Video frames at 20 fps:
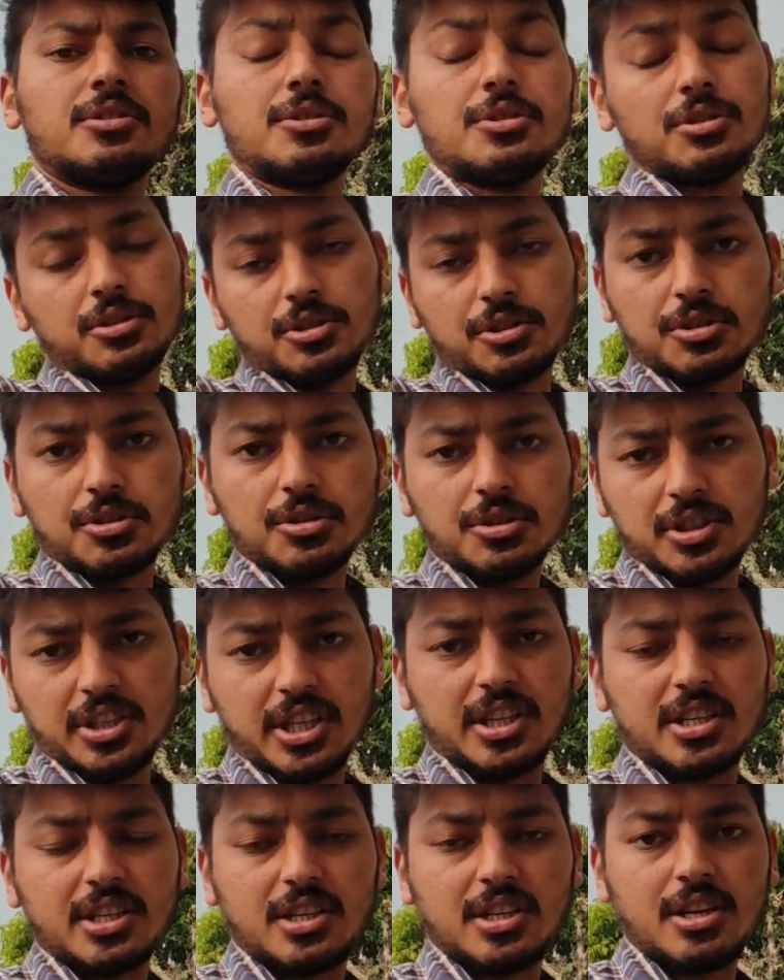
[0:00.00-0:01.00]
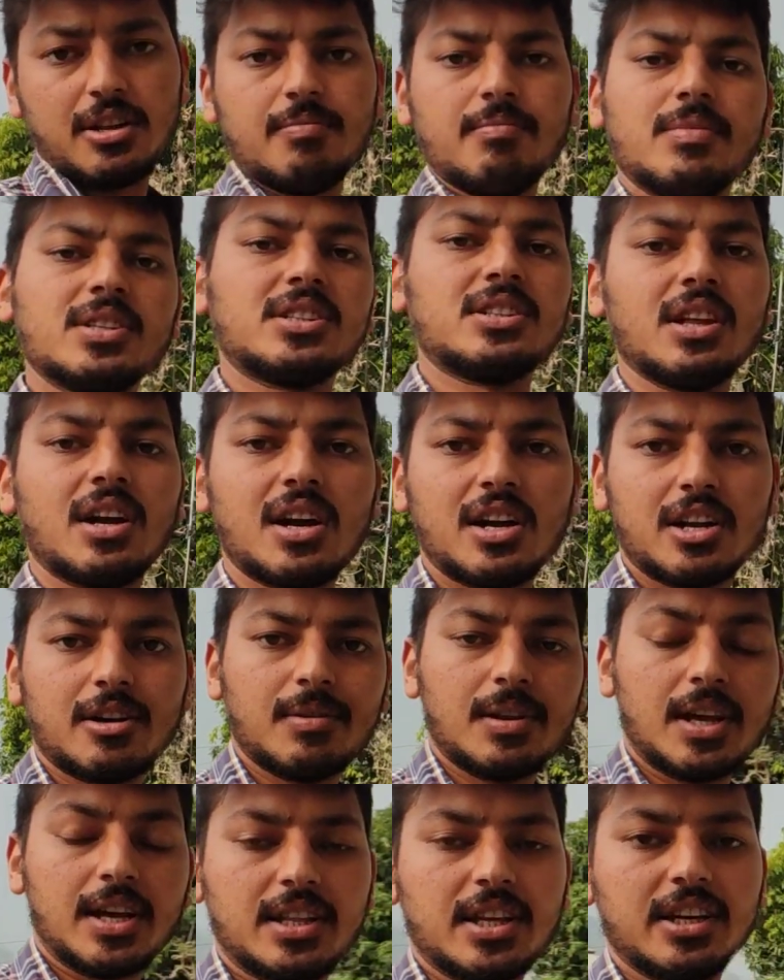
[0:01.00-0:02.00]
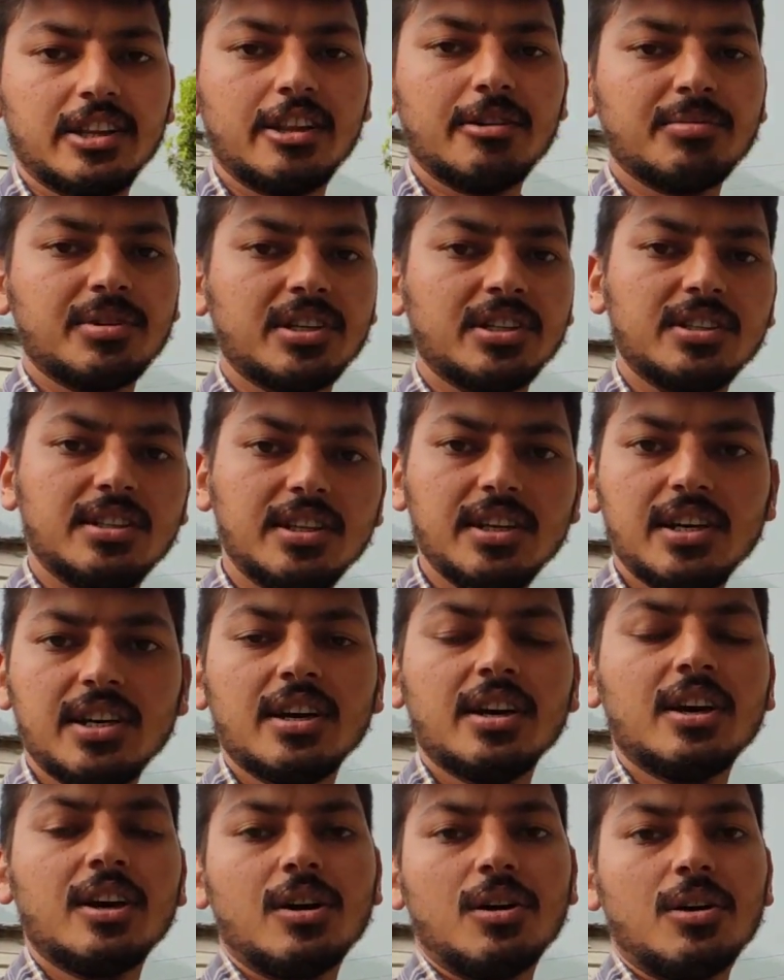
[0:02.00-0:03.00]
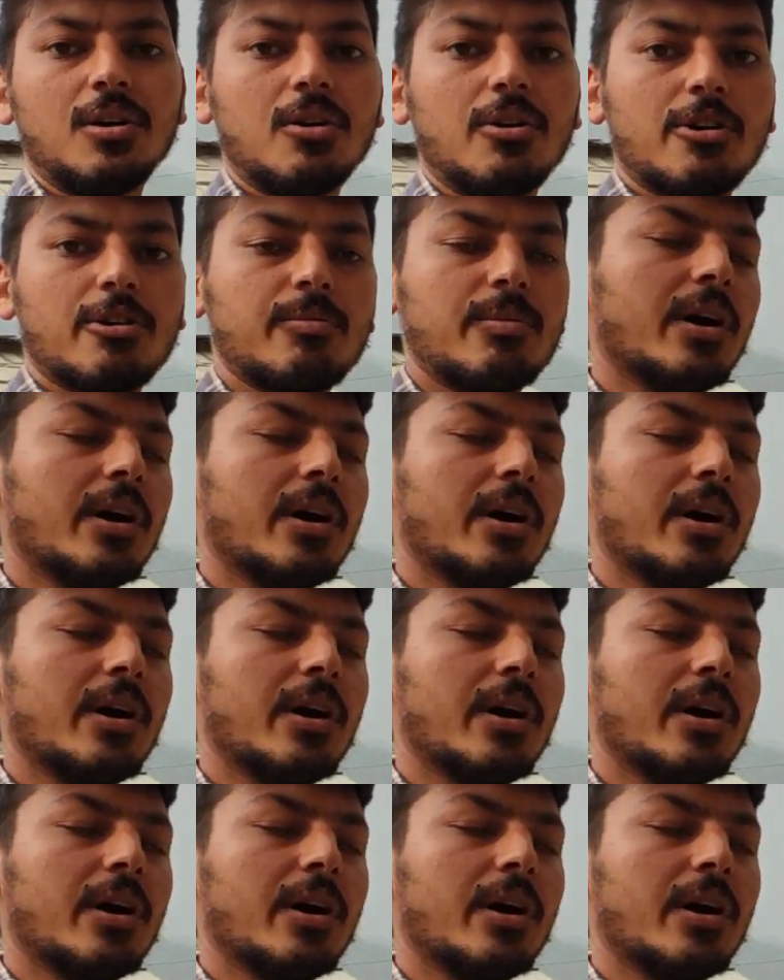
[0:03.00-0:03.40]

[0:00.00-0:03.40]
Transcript: तो दोस्तों चेतन ने मस्त खाना बनाया था एकदम खिचड़ी और